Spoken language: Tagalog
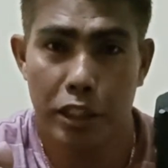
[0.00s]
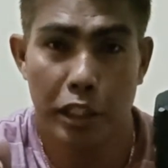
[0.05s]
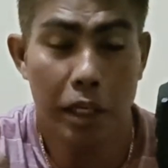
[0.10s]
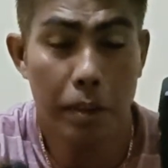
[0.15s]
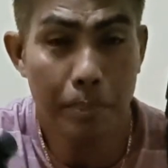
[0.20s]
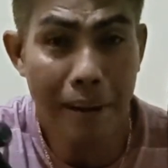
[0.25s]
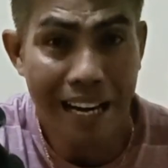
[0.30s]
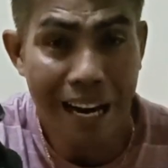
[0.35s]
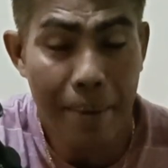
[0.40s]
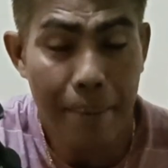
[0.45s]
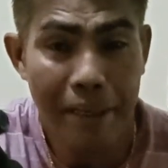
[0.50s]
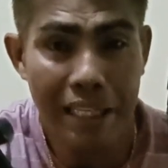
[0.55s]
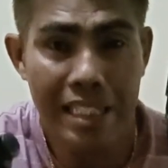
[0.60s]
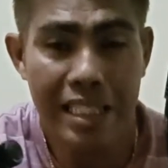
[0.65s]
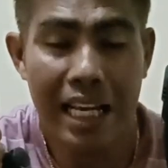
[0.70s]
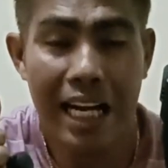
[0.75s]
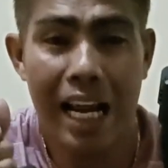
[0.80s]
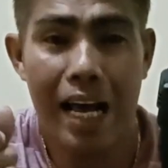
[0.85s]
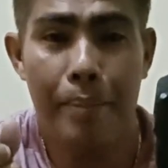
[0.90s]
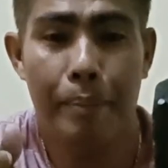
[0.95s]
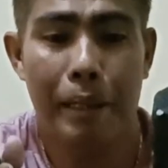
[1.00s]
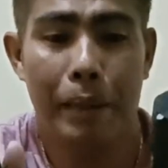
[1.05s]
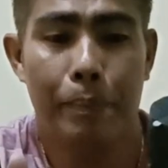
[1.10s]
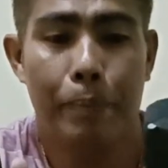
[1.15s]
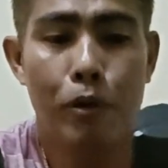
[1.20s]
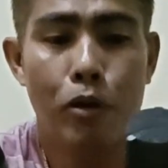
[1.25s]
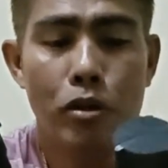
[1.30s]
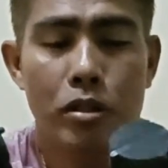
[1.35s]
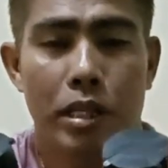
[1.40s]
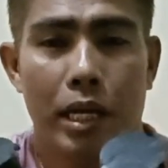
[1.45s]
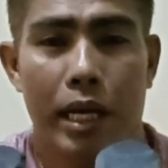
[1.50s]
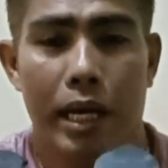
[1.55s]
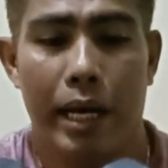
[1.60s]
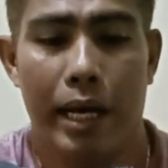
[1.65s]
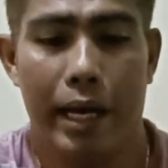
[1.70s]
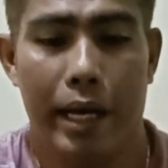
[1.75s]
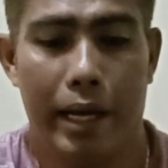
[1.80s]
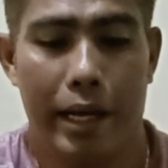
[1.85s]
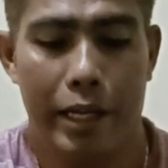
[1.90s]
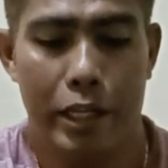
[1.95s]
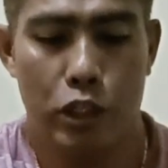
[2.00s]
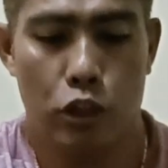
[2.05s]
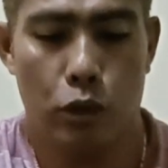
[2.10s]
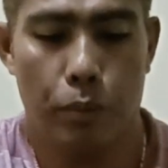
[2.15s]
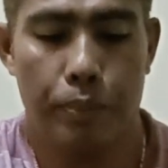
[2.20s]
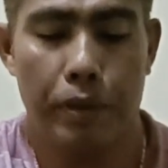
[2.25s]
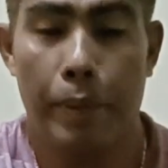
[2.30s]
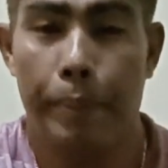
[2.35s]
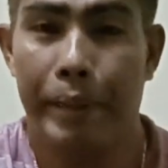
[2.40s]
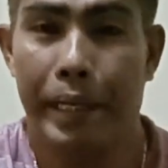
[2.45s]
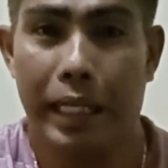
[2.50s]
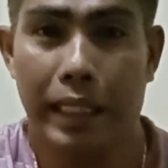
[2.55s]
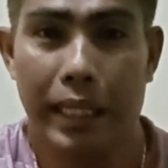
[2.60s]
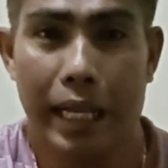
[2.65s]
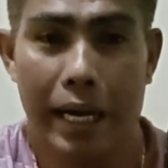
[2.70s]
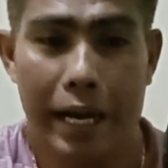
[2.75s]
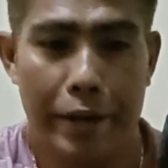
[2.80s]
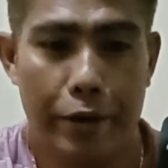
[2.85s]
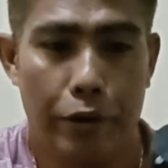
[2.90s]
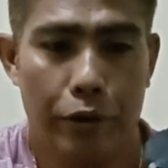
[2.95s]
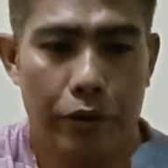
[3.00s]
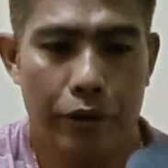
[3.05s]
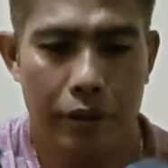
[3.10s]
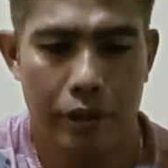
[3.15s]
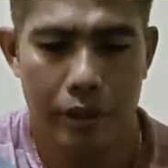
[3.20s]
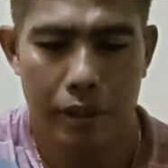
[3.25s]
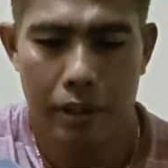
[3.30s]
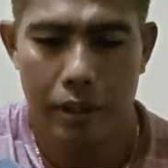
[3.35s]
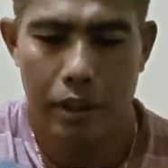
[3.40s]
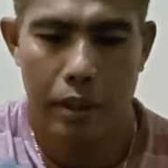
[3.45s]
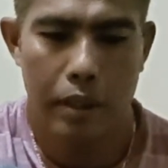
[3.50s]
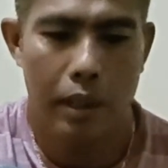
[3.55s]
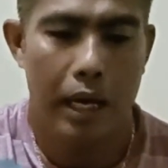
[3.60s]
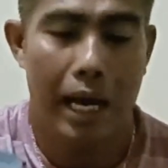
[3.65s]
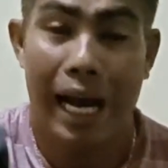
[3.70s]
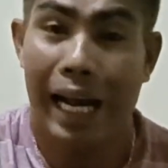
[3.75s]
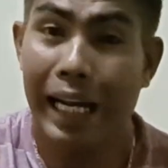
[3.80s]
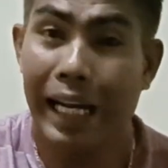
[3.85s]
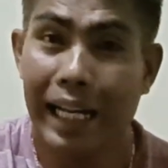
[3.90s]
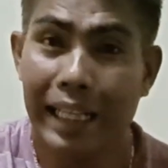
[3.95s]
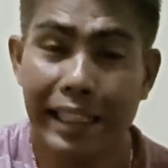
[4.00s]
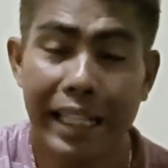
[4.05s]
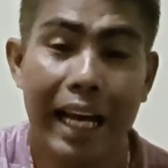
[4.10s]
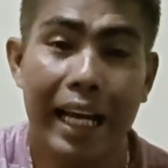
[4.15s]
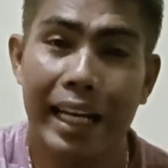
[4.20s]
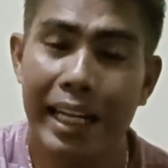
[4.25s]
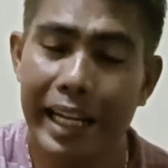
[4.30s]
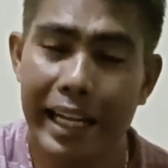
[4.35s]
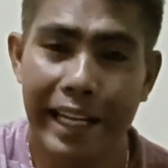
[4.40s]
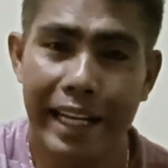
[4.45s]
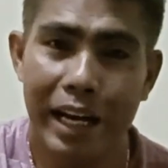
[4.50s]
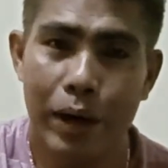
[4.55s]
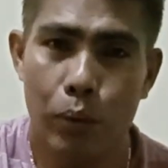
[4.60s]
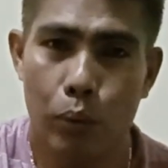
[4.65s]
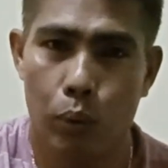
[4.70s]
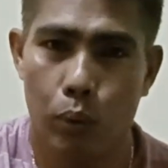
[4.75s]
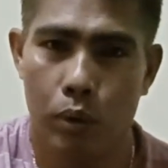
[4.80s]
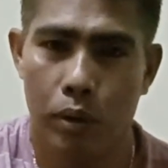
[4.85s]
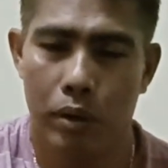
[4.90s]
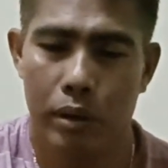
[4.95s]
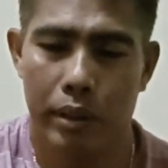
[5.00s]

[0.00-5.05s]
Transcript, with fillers: Sir, maraming salamat po sa scope na pinadala nyo. Ang ganda, linaw.